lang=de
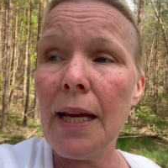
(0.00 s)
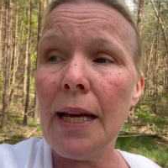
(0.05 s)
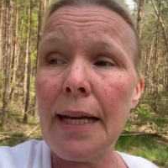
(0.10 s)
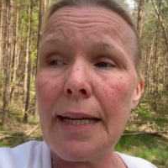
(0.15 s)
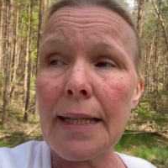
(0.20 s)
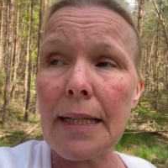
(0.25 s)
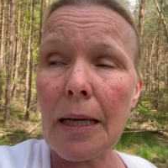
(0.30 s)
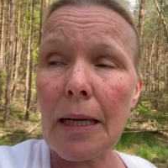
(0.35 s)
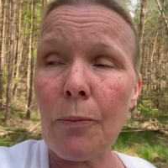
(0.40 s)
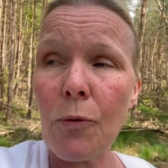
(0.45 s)

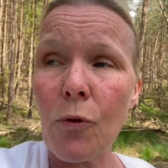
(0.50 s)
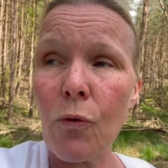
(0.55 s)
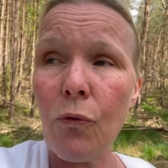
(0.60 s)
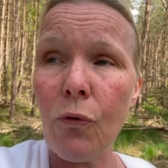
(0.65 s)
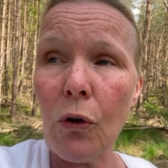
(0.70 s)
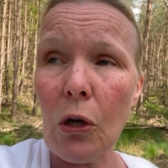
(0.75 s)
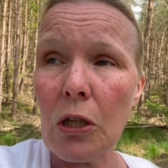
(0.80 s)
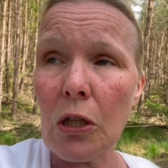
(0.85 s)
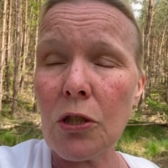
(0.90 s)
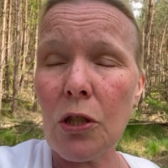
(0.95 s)
Ich habe
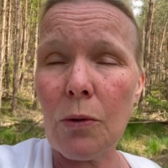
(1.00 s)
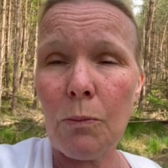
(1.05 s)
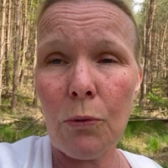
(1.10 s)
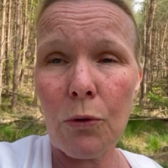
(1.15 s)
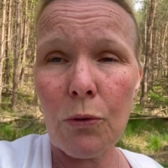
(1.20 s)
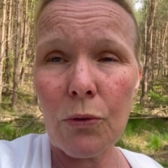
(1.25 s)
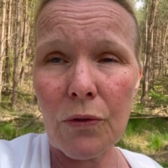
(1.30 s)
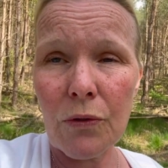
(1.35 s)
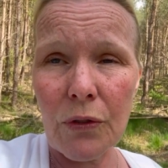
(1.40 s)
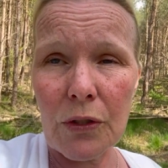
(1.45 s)
sofort
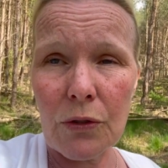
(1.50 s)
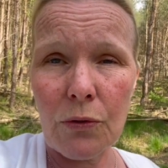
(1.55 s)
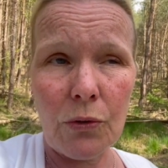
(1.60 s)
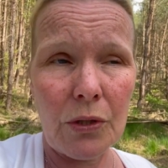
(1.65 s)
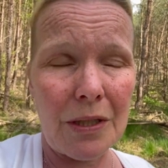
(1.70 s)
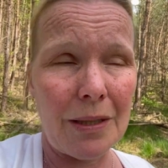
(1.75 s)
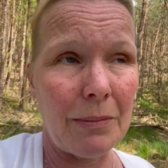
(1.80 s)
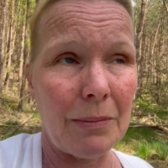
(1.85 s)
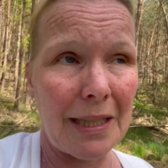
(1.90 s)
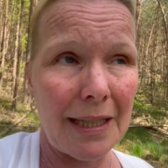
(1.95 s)

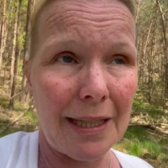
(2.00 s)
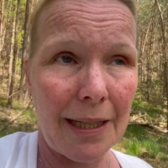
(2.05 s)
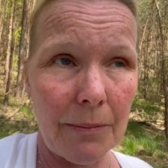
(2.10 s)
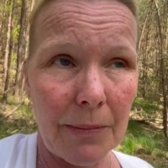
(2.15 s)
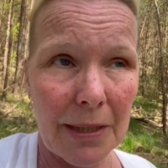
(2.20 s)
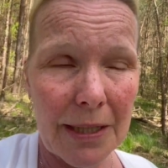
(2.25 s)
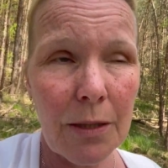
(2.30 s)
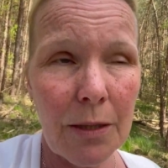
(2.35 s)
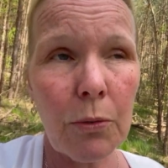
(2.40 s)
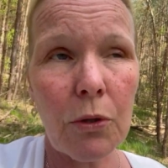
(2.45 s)
blutverdünnende
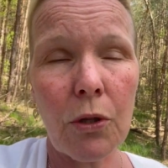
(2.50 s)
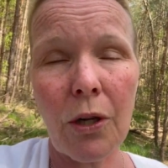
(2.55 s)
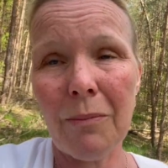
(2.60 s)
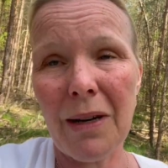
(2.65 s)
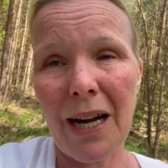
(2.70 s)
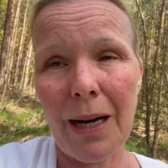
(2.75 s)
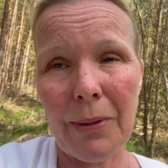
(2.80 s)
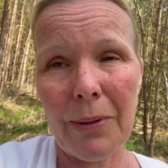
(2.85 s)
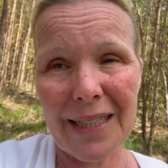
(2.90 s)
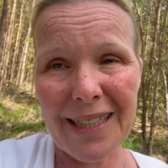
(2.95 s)
Medikamente bekommen,
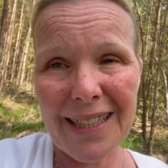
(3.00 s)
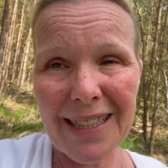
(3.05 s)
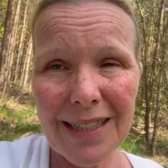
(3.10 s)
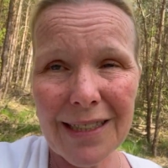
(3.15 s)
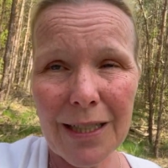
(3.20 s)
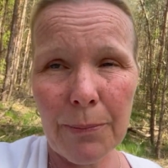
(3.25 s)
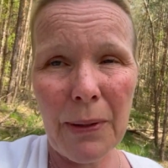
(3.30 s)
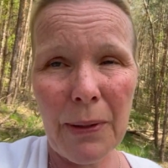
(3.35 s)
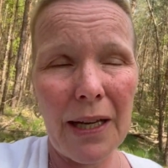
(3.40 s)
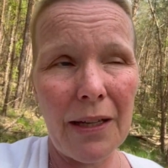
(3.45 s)
aber
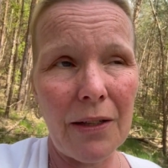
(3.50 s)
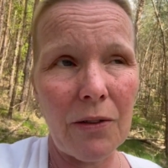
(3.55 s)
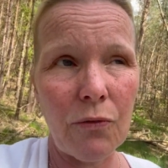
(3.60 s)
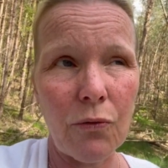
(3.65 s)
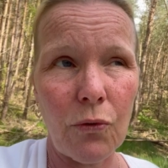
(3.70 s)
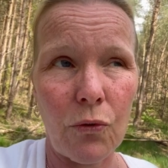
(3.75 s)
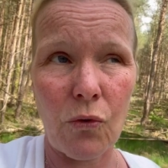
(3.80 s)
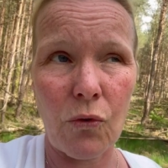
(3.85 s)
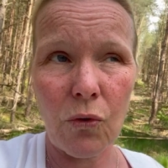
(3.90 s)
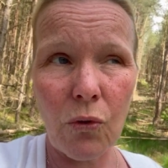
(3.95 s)
nicht per
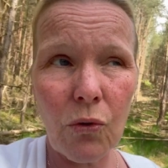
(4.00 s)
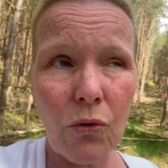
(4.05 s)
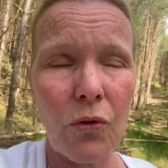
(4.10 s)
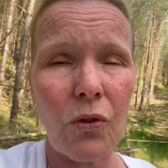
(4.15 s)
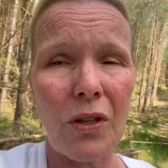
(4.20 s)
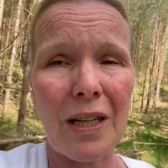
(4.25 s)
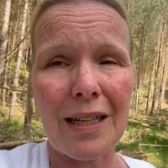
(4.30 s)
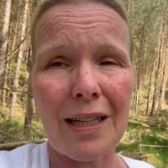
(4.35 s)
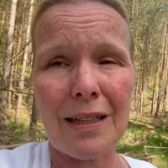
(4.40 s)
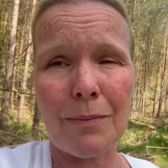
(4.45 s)
Infusion,
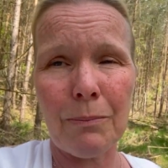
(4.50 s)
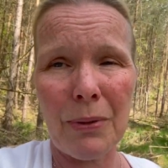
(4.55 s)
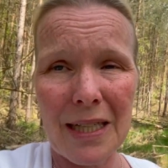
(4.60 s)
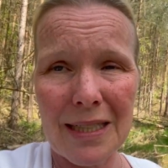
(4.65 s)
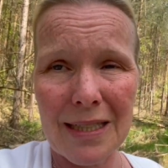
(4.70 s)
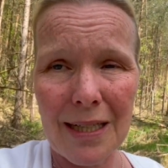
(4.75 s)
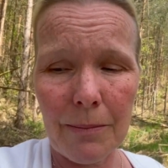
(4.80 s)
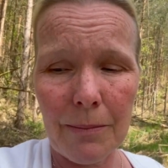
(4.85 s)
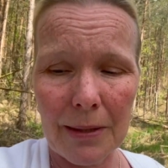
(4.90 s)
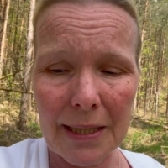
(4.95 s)
sondern per
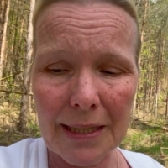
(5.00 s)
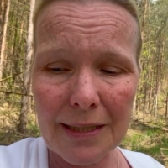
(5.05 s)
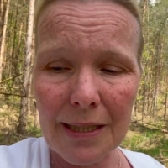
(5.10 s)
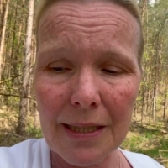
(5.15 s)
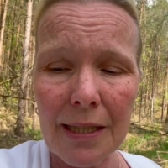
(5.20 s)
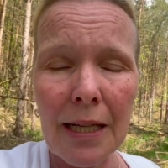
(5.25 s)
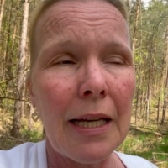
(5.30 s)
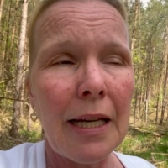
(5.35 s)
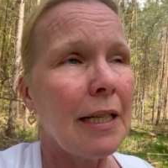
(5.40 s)
Tablette.